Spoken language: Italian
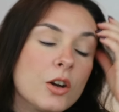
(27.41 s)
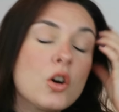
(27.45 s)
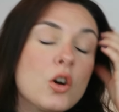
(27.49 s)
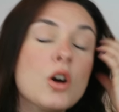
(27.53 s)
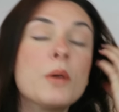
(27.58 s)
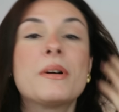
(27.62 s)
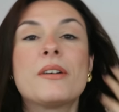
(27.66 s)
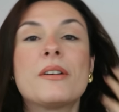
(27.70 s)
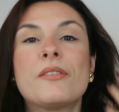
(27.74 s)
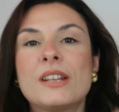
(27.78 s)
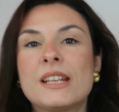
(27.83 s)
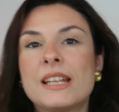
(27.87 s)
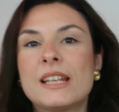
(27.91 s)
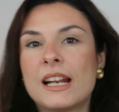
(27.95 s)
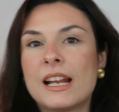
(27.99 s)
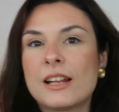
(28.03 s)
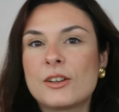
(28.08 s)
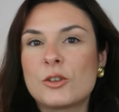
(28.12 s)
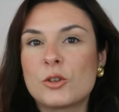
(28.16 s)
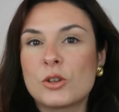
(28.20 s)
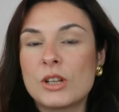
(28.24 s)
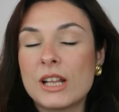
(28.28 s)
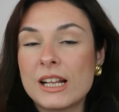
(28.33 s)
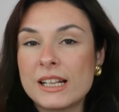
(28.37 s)
Come avete
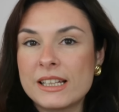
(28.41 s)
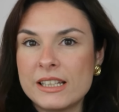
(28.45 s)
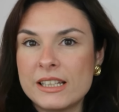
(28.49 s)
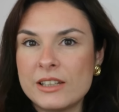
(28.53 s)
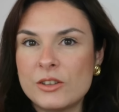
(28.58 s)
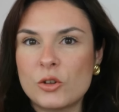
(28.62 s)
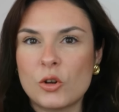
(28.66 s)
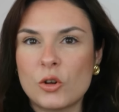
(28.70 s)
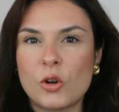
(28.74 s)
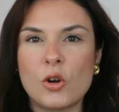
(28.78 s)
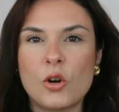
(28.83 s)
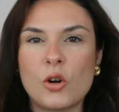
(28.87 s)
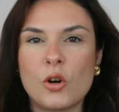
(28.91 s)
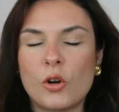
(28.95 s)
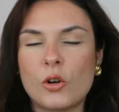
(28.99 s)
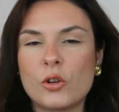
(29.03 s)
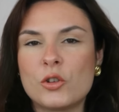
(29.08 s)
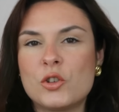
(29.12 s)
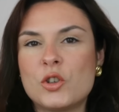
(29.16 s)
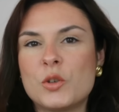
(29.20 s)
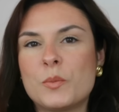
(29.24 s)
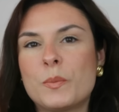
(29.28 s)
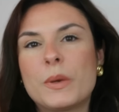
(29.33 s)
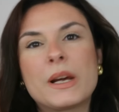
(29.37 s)
letto dal titolo,
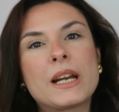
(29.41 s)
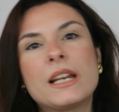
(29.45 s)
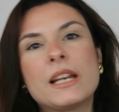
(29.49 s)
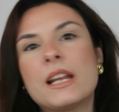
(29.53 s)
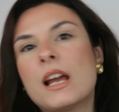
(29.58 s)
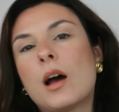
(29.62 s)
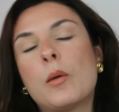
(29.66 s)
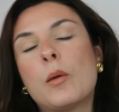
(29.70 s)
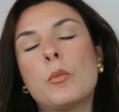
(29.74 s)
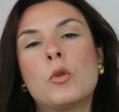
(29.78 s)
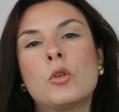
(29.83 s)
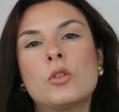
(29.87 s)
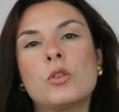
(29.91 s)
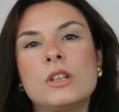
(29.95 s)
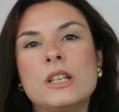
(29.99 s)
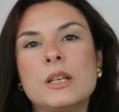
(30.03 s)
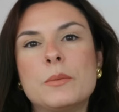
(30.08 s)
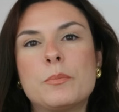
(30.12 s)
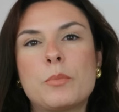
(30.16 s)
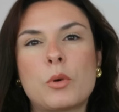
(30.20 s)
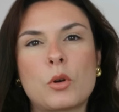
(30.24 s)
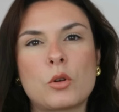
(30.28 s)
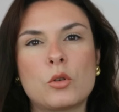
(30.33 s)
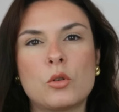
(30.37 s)
oggi parliamo
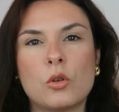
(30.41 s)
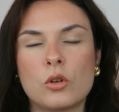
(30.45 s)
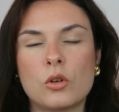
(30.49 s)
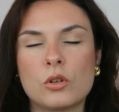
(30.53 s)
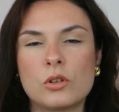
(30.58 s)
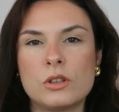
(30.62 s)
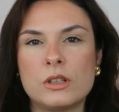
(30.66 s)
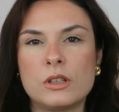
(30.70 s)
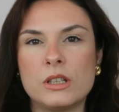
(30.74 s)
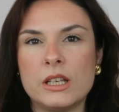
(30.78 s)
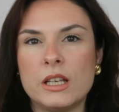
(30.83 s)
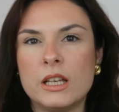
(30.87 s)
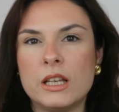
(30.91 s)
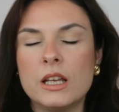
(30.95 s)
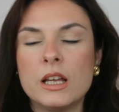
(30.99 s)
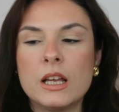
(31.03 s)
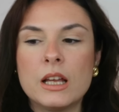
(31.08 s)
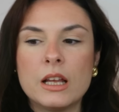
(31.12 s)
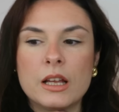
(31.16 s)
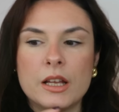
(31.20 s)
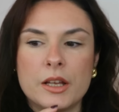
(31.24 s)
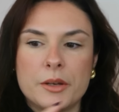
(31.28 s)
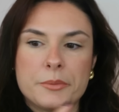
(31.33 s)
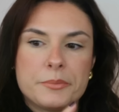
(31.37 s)
di prodotti
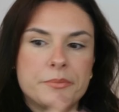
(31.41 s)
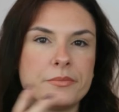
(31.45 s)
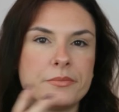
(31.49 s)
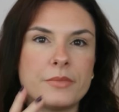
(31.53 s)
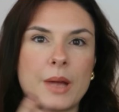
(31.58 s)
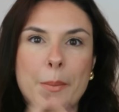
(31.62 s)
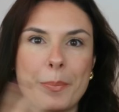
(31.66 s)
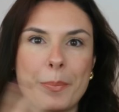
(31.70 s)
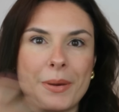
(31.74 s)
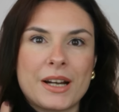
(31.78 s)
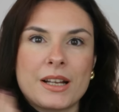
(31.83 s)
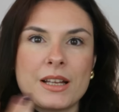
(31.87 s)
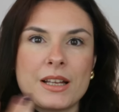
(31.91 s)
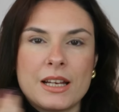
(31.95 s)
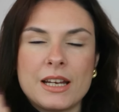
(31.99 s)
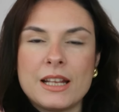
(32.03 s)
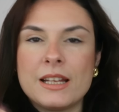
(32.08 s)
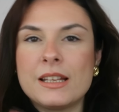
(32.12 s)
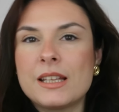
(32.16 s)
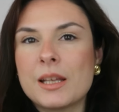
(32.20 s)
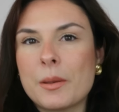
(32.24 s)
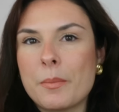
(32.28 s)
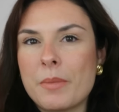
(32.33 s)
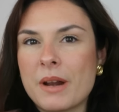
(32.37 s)
mh, mm,
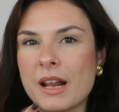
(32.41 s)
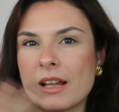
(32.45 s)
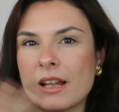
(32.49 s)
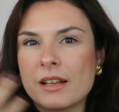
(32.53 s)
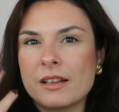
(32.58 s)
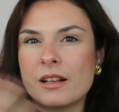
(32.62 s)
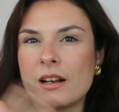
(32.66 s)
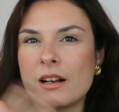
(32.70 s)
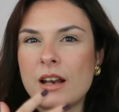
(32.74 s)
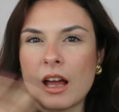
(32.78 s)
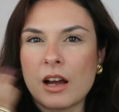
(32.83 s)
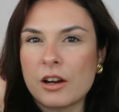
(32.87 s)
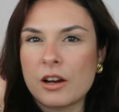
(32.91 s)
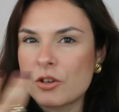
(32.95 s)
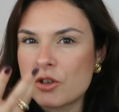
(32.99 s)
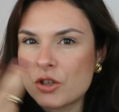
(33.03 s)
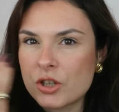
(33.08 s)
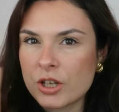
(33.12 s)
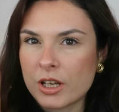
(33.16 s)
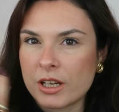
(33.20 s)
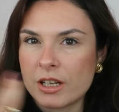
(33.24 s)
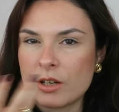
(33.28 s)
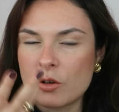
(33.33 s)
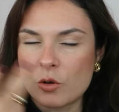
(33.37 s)
appartenenti a brand
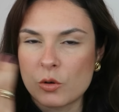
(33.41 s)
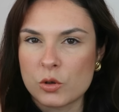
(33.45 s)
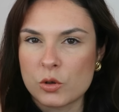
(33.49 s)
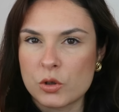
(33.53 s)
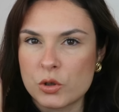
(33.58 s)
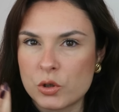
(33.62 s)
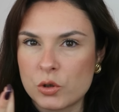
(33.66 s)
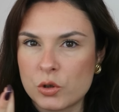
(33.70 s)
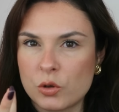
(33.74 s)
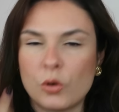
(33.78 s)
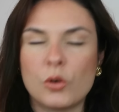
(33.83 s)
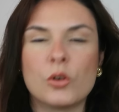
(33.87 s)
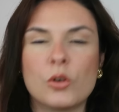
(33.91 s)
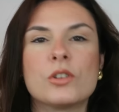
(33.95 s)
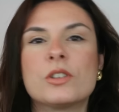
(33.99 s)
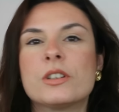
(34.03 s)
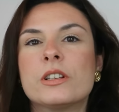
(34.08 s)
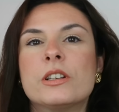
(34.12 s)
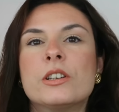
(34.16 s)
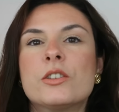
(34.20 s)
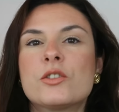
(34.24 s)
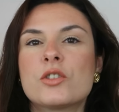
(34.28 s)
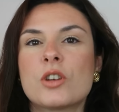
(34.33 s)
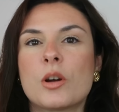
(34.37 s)
luxury
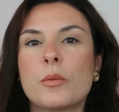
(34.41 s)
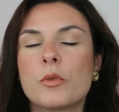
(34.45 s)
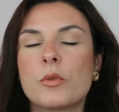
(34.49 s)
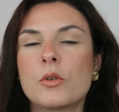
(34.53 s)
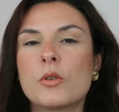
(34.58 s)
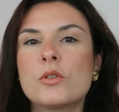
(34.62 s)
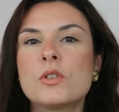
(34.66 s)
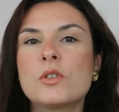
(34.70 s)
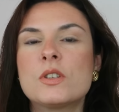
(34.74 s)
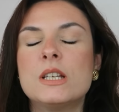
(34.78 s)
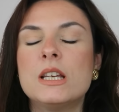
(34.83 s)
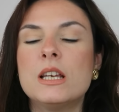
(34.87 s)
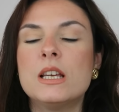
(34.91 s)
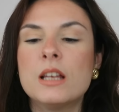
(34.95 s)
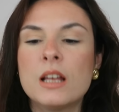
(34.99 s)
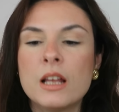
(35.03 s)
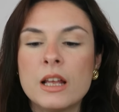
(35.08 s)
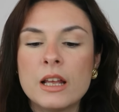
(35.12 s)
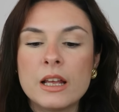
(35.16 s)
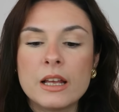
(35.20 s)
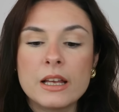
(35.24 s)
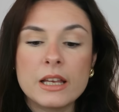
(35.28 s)
costosi, diciamo così,